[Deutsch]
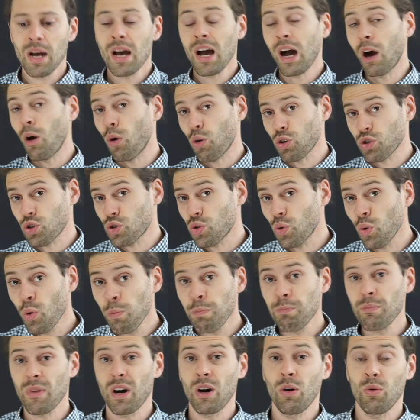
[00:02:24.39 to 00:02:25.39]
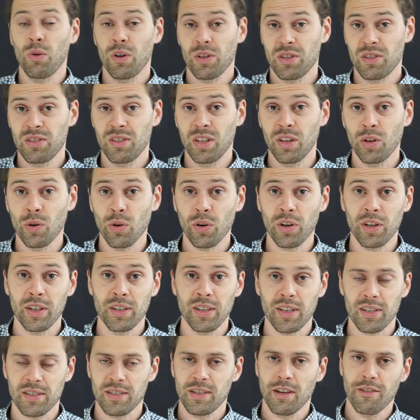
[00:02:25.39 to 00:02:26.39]
Auch Schopenhauers Theorie,
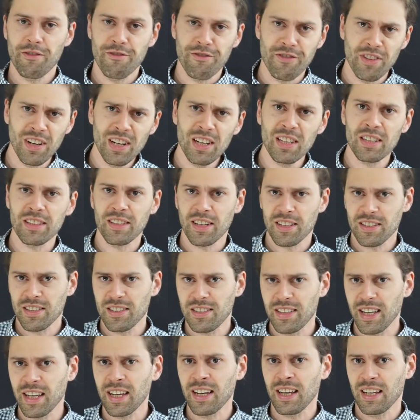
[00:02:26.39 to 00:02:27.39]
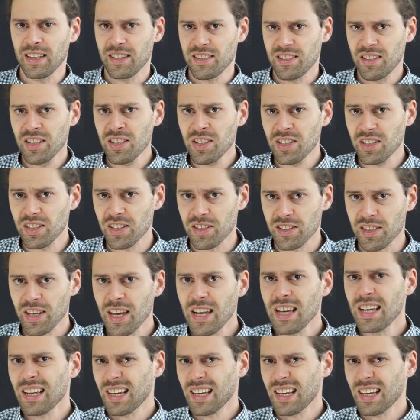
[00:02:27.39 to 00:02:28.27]
dass der Wille das Ding an sich ist,